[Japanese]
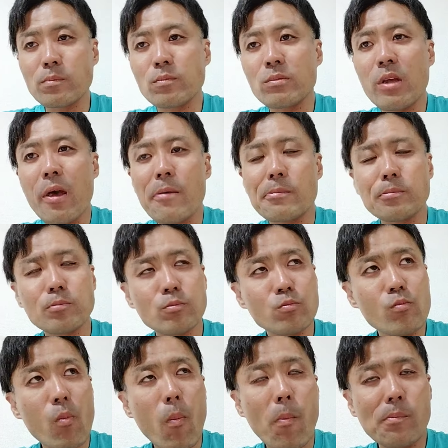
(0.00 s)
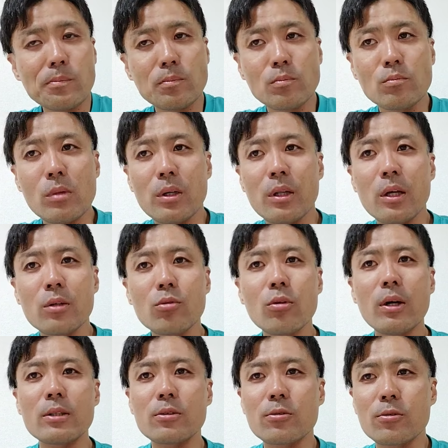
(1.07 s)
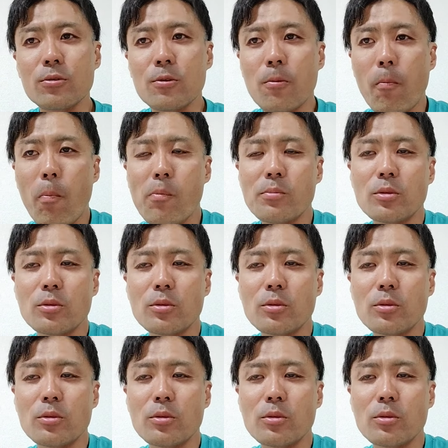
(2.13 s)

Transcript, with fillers: で、まあなんとかその、